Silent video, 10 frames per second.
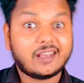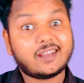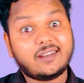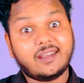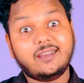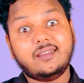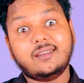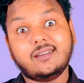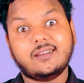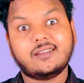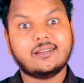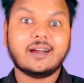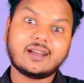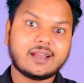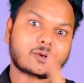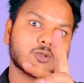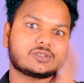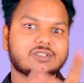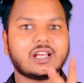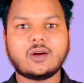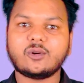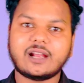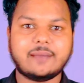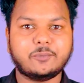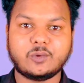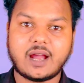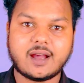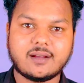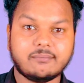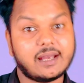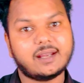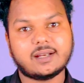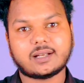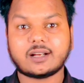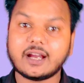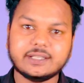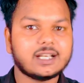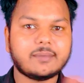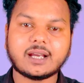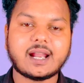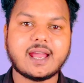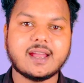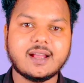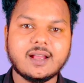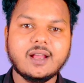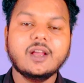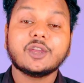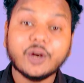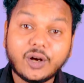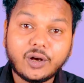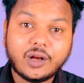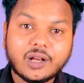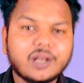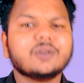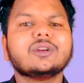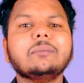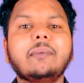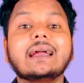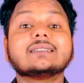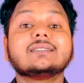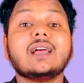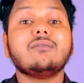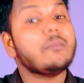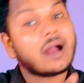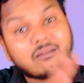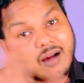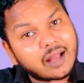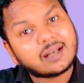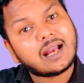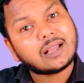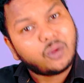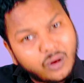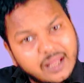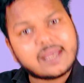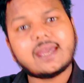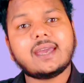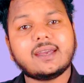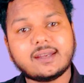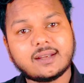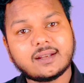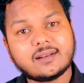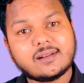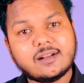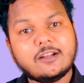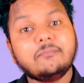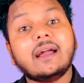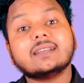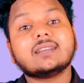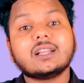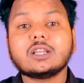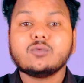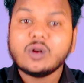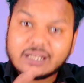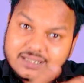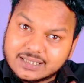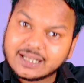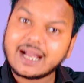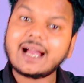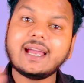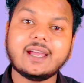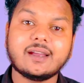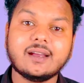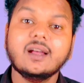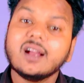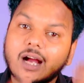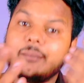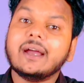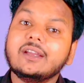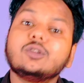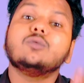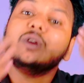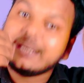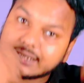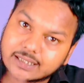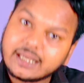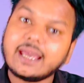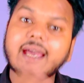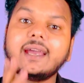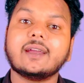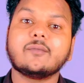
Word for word: लेकिन नहीं अगला गुस्सा हो रहा है पूरा भयंकर गालियां बक रहा है क्यों क्योंकि पैसा वो भगवान का थोड़ा ही है पैसा तो वो इसका है कमाई तो वो इसकी है